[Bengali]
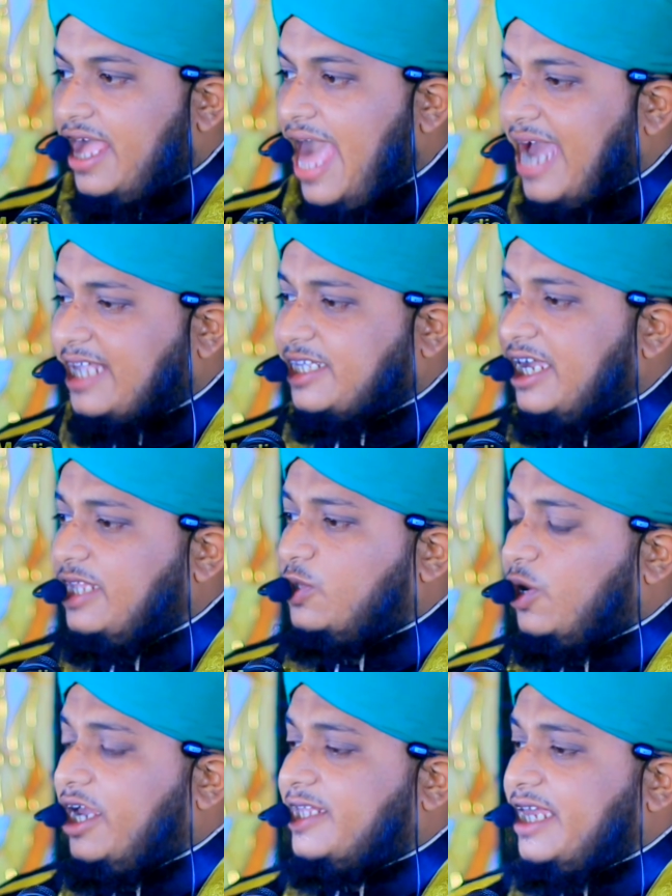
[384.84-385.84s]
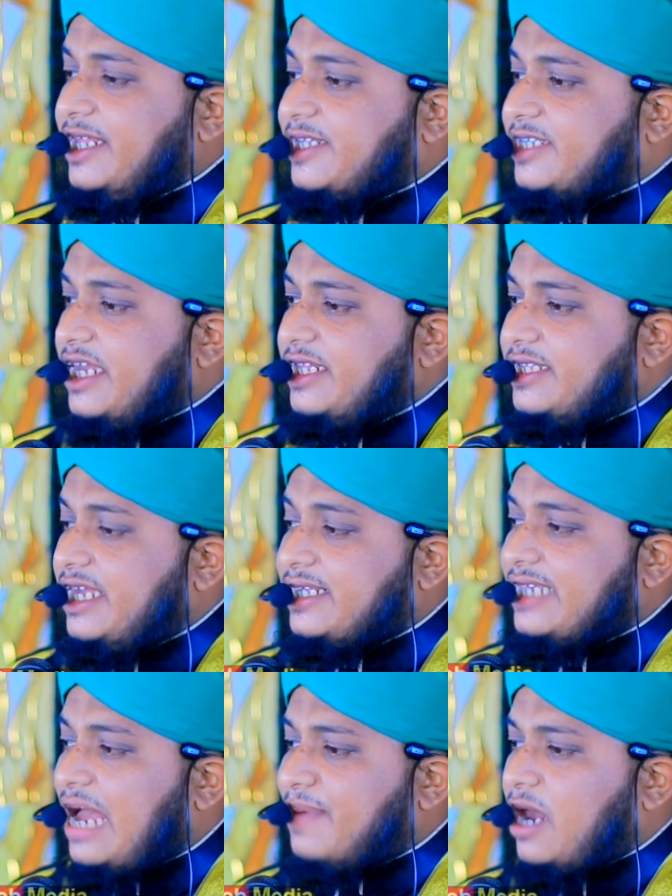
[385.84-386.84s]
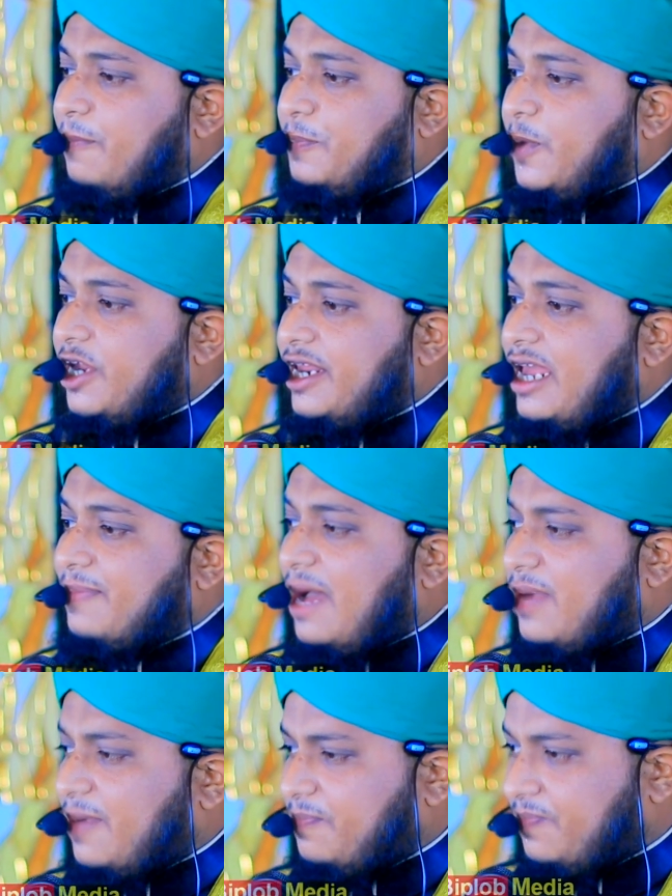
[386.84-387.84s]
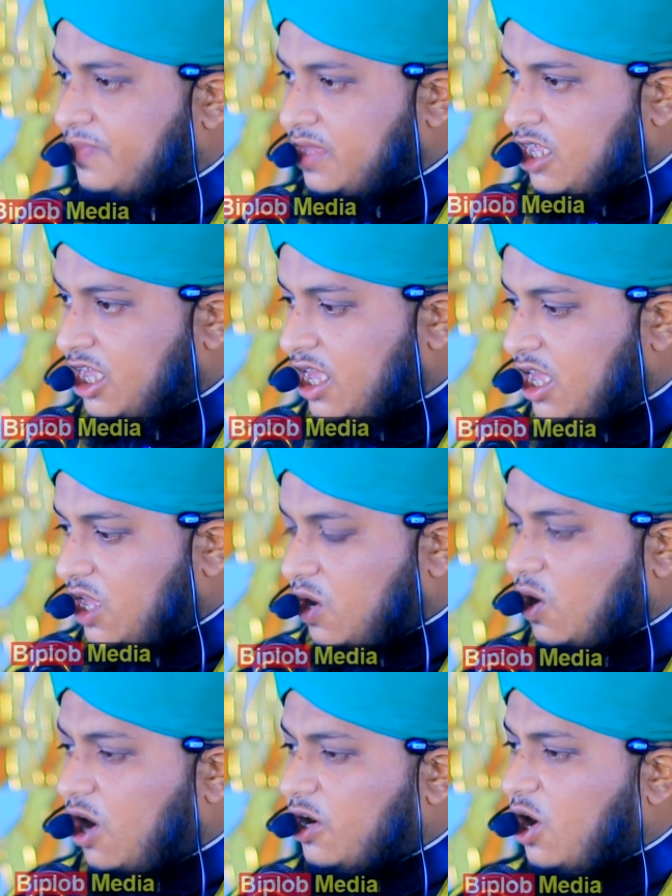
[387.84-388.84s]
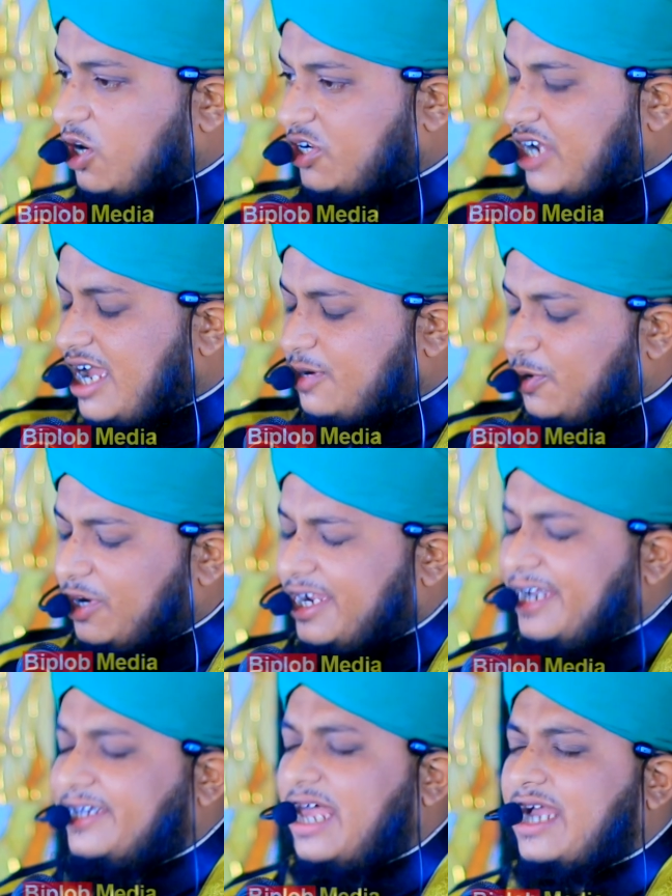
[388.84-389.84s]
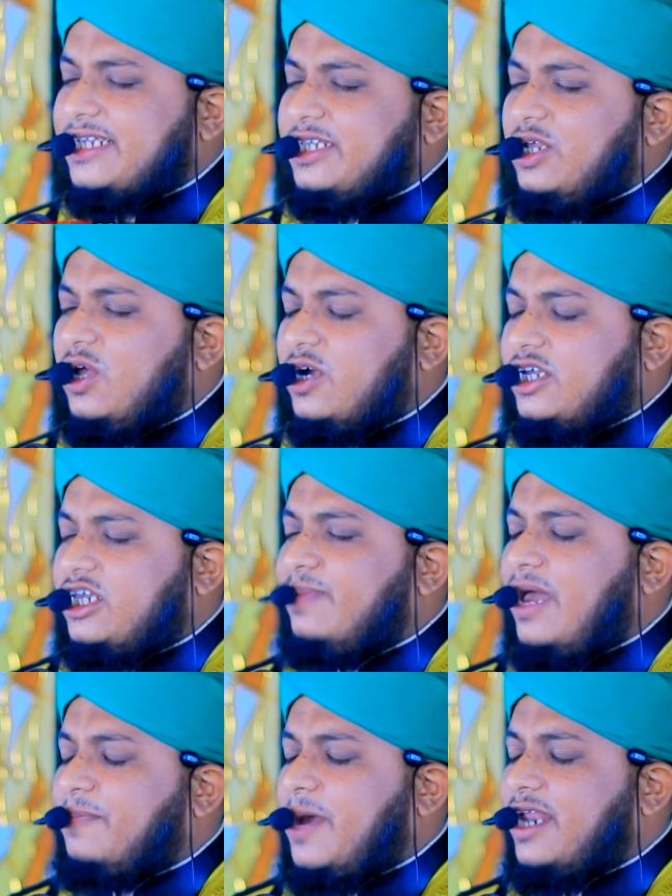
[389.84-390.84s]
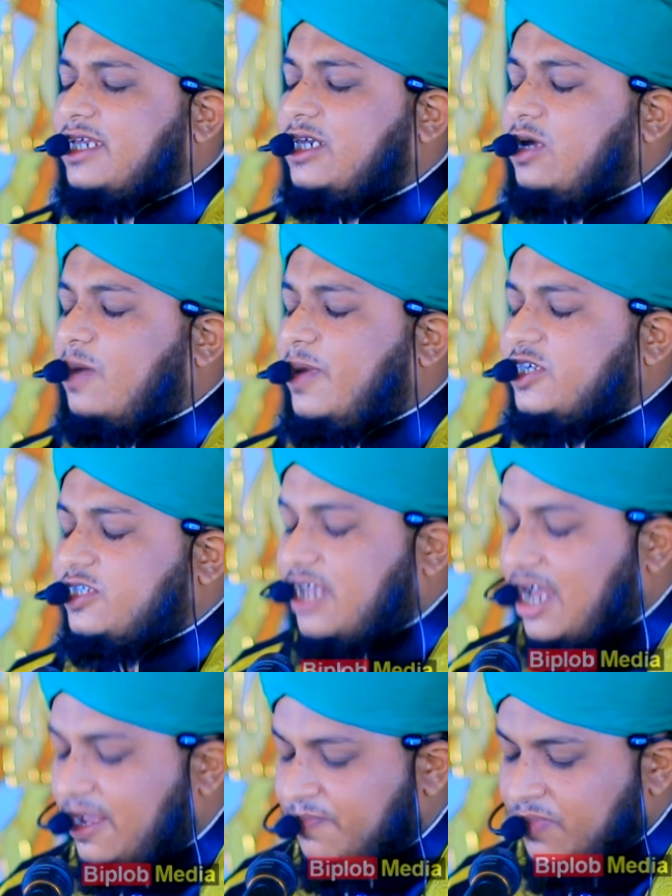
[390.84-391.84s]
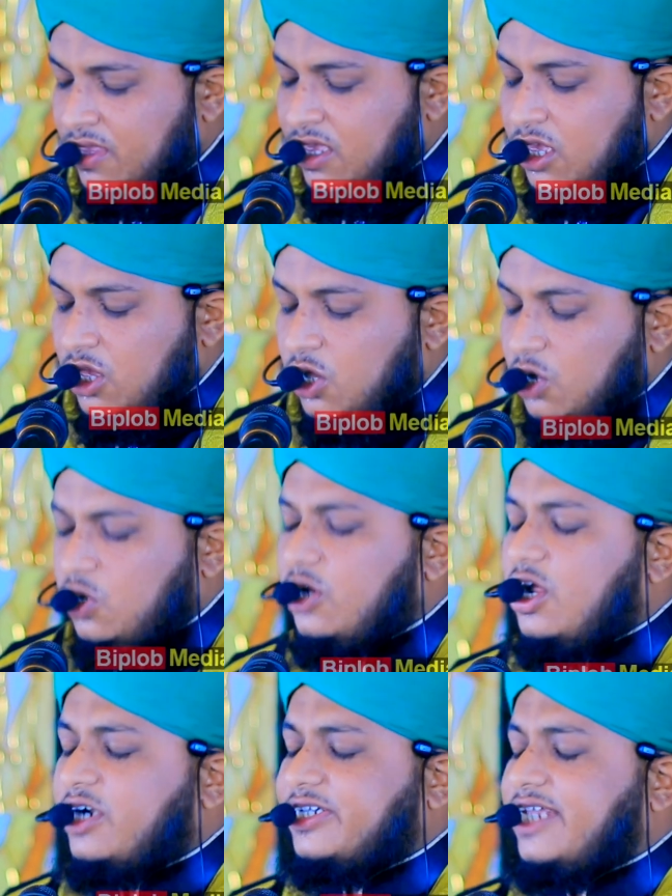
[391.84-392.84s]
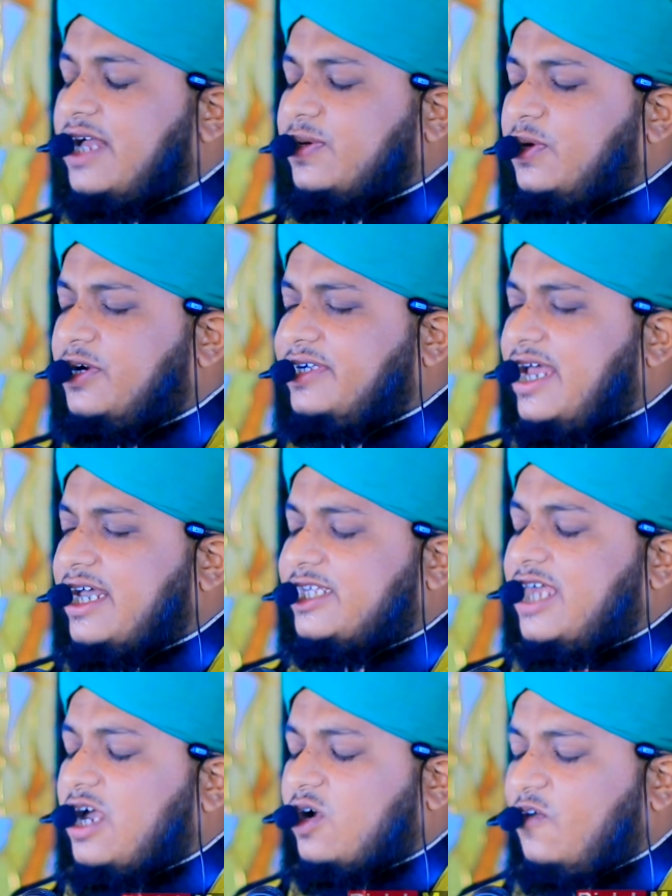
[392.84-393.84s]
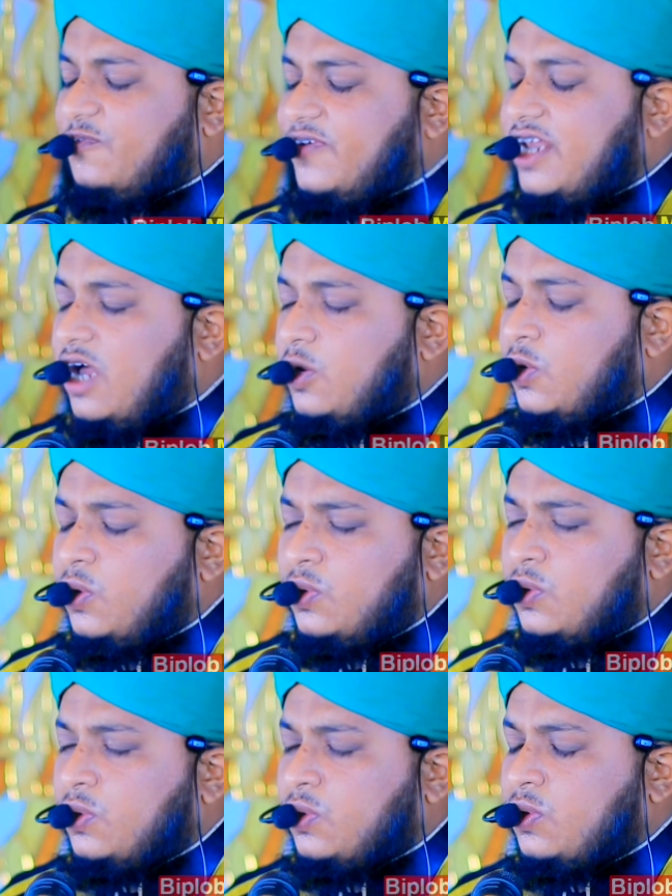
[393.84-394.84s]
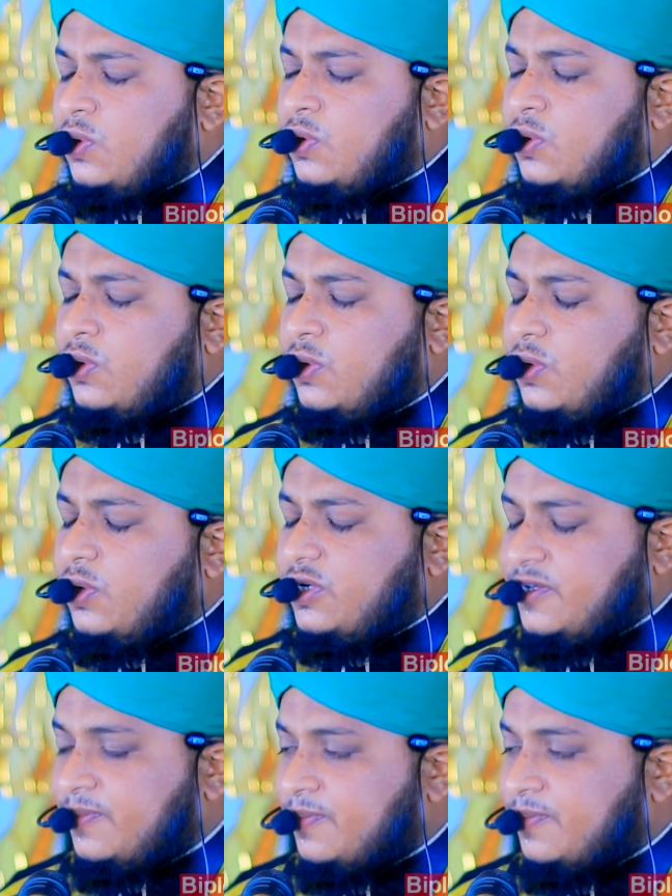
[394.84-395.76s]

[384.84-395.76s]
একদিন দুই দিন তিন দিন যাবার পরে রে বাবা গণক ঠাকুরকে ডাক দিল কি ব্যাপার কি অবস্থা গণক ঠাকুর ডাক দিয়া কো ফেরাউন